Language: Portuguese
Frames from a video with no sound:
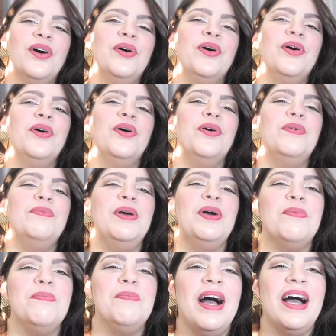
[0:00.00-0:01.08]
Oh,
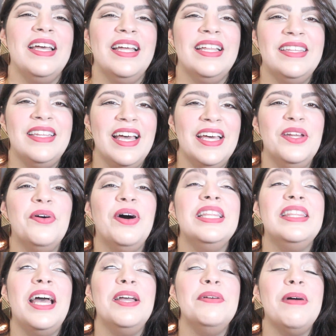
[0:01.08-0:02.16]
meu pai eterno, eu
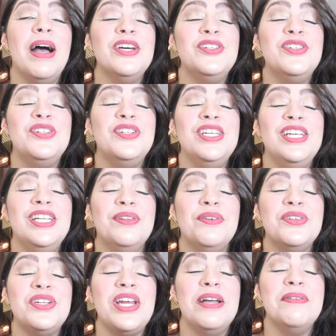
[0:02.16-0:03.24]
até imagino,
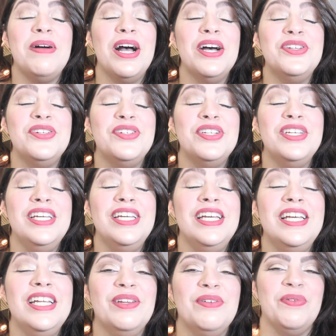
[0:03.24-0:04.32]
eu já
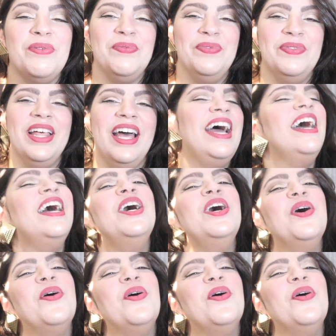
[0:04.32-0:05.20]
imagino, né?